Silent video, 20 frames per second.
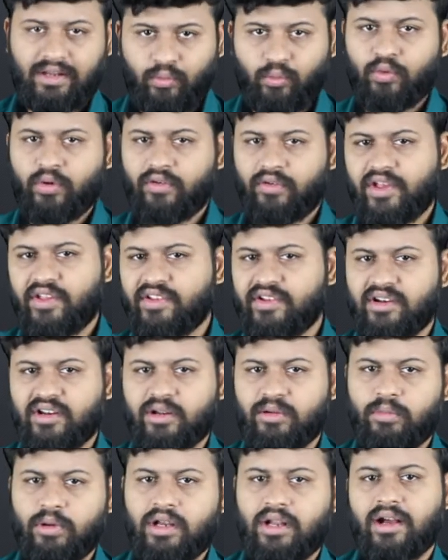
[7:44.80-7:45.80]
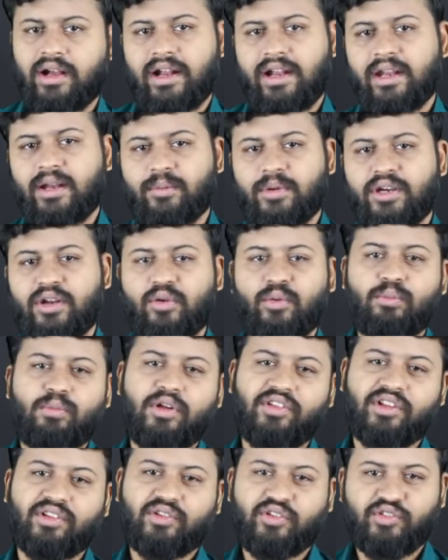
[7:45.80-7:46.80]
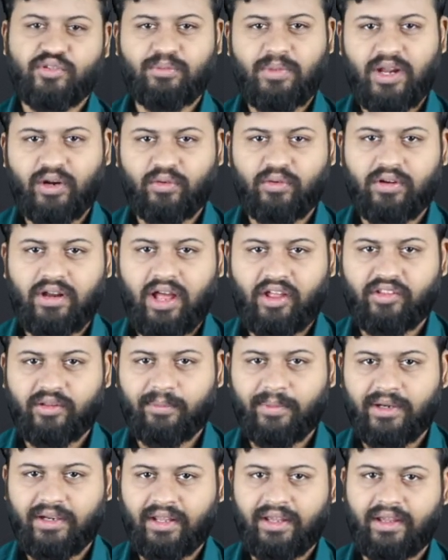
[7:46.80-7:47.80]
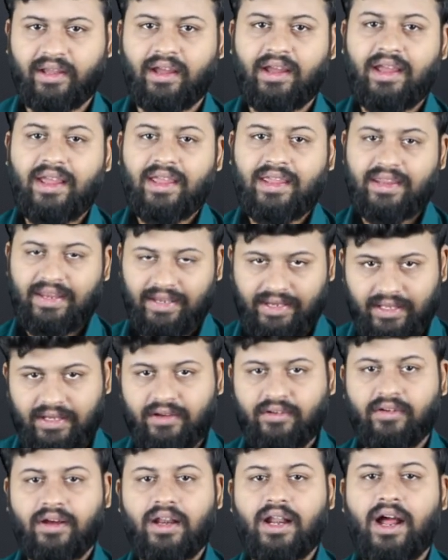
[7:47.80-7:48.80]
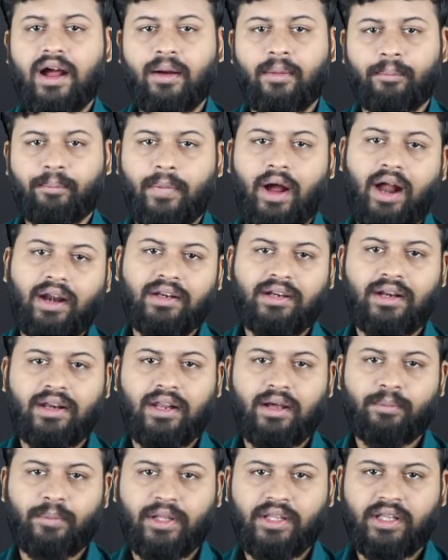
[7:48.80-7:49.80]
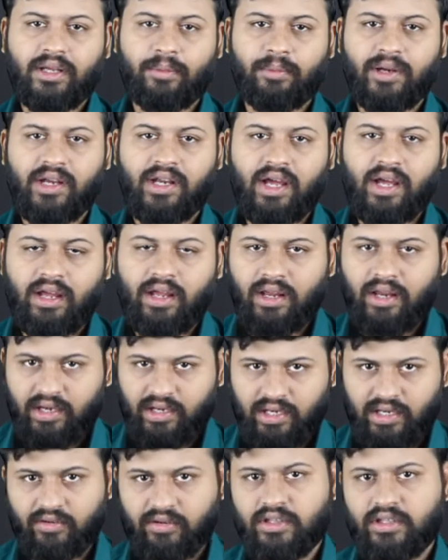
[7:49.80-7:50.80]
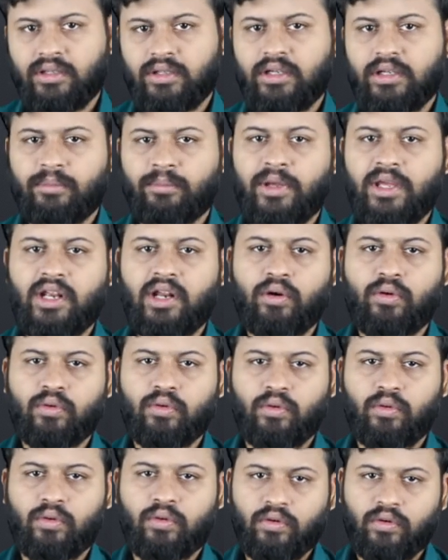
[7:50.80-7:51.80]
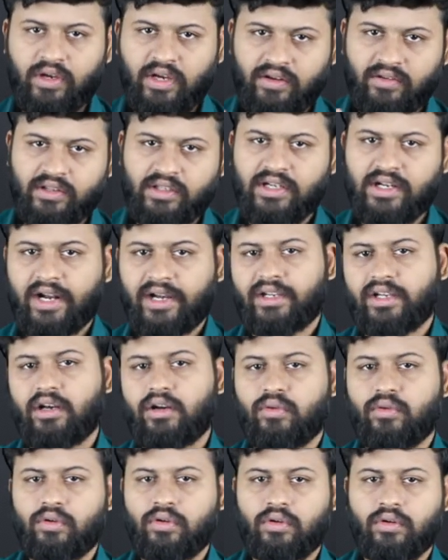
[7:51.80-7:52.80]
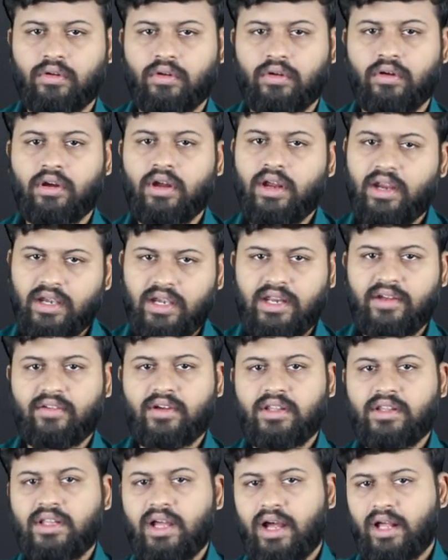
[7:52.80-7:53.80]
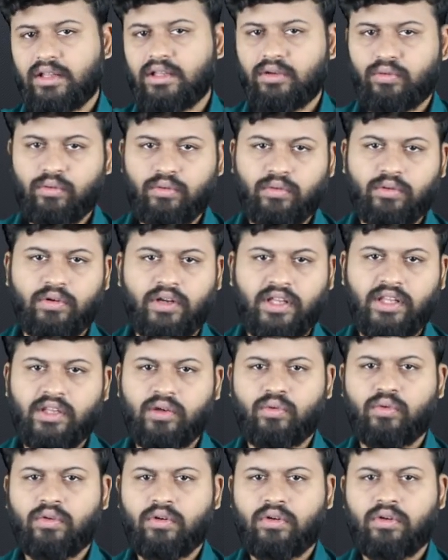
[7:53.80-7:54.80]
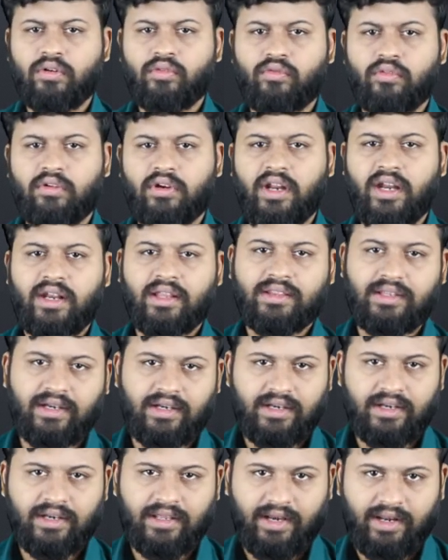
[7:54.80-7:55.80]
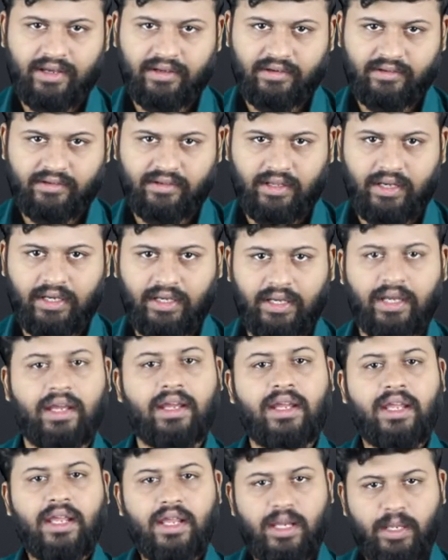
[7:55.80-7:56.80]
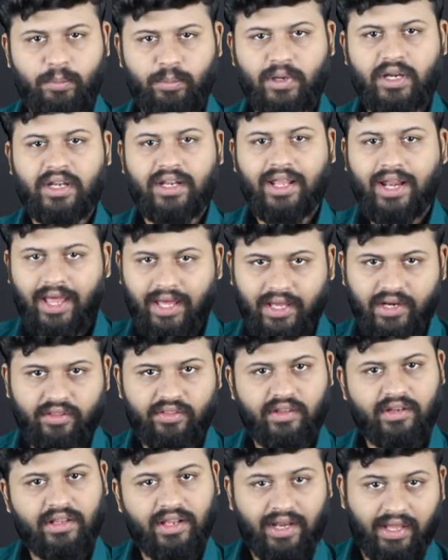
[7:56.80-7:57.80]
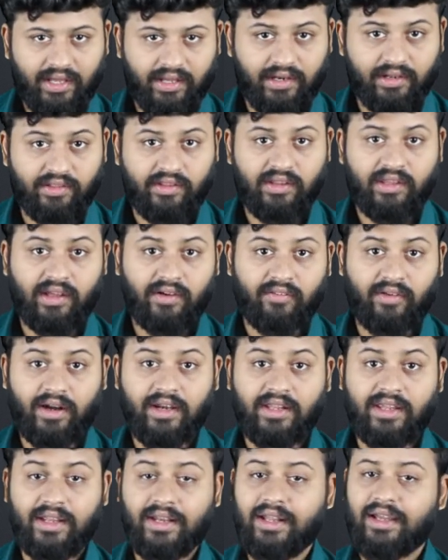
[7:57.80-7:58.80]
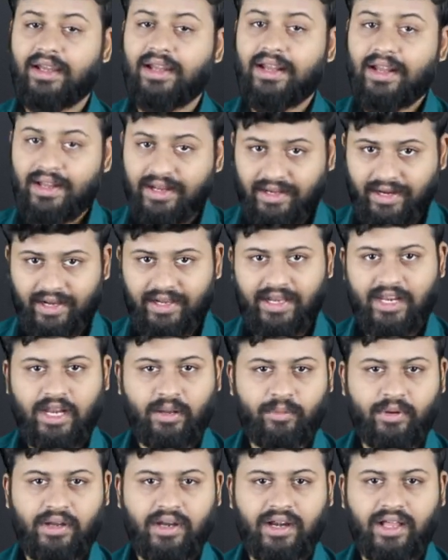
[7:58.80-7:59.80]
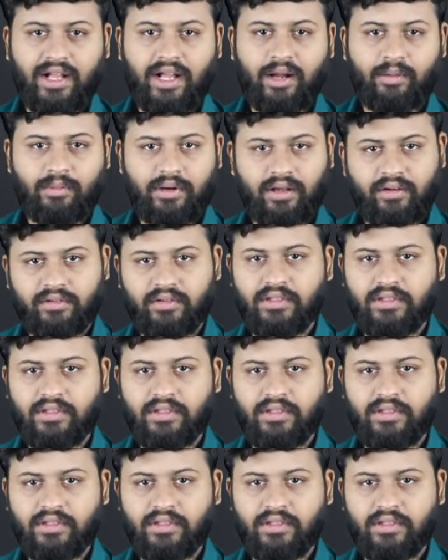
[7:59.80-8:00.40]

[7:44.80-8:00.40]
உங்கள் வயசில் இருக்கும்போது நான் கல்யாணம் பண்ணிட்டு ரொம்ப சந்தோஷமாக இருக்கும்னு ஆசைப்பட்டேன் எனக்கு வர ஆண்கள்லாம் பார்த்திங்க அப்படின்னா நீ வந்து பீரோ கொடுக்கணும் நீ வந்து கற்றல் கொடுக்கணும் நீ வந்து அது கொடுக்கணும் இது கொடுக்கணும்னு சொல்லிட்டு என்னை தட்டி நிராகரிச்சிட்டாங்க இப்படி நிராகரித்து நிராகரித்து என் வாழ்க்கையில் கல்யாணமே நடக்காமல் நான்